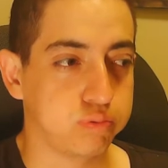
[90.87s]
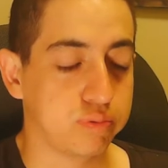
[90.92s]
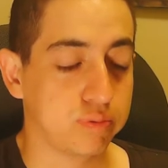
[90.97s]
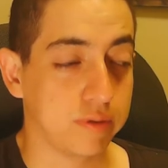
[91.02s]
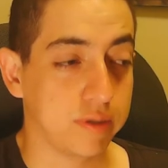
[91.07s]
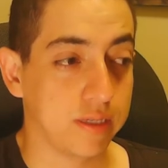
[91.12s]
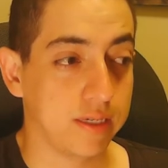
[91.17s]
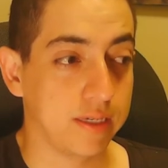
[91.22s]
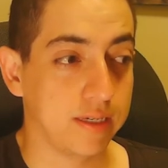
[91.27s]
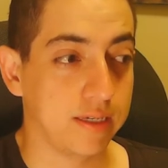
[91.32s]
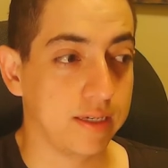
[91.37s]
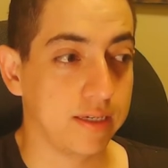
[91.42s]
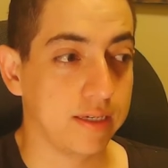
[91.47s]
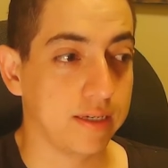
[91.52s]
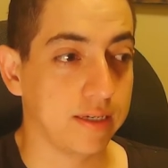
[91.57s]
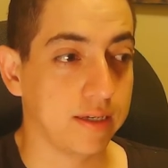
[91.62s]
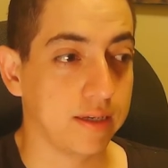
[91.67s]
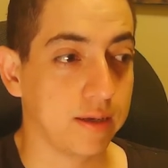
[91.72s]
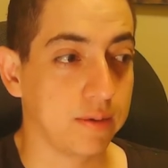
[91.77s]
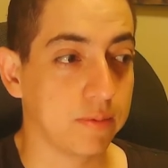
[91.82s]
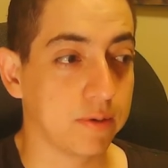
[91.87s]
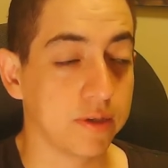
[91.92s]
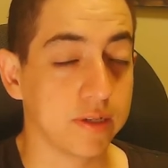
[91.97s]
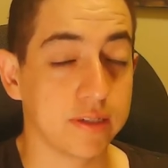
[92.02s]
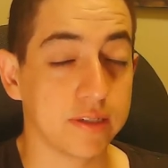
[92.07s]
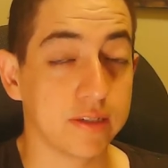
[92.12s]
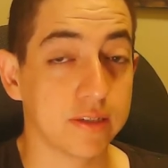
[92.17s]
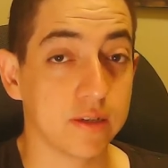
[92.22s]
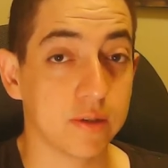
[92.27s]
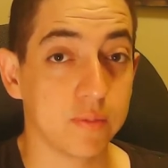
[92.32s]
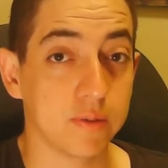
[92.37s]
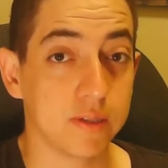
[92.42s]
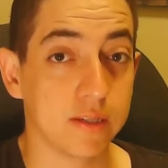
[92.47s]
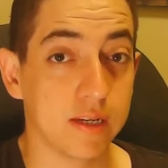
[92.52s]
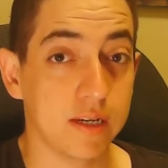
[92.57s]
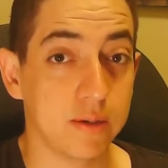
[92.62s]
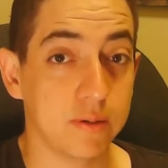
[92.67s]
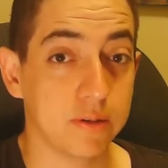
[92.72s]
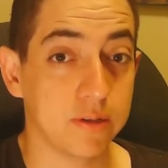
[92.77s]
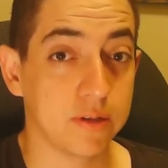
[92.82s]
y bueno, así es como este
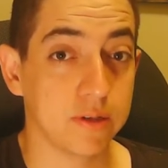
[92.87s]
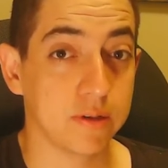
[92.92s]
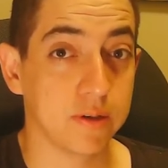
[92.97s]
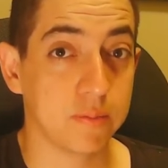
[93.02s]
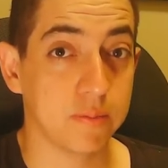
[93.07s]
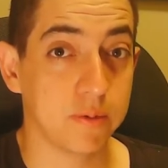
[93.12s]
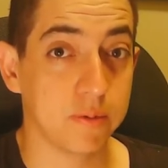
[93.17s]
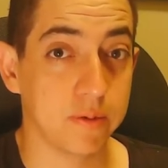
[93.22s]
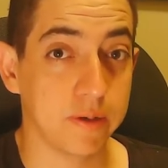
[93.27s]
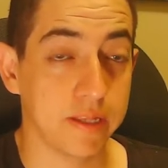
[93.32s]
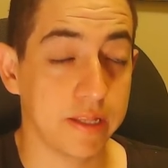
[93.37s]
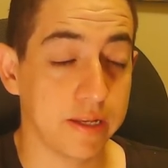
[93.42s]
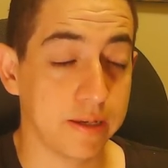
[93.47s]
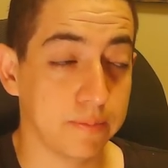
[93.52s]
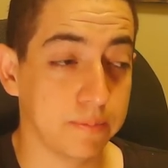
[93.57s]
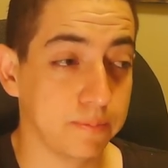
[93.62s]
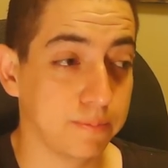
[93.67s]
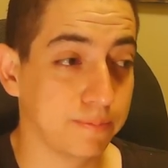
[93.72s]
libro llegó a mi vida.